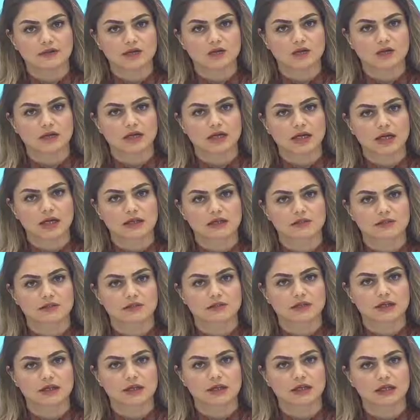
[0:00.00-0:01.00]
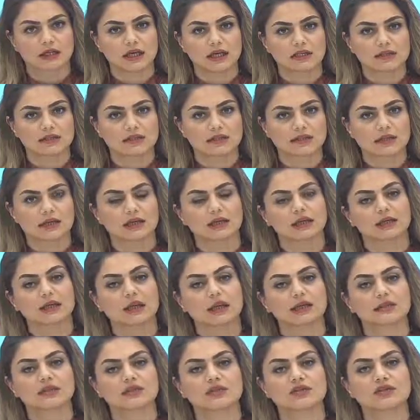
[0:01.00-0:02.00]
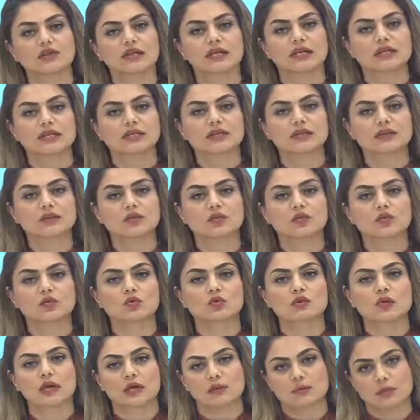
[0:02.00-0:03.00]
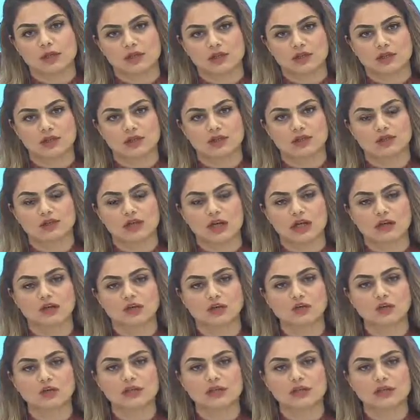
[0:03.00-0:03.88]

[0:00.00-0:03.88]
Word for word: Sular altında kalan seralarda çileklerini kurtarmaya çalışan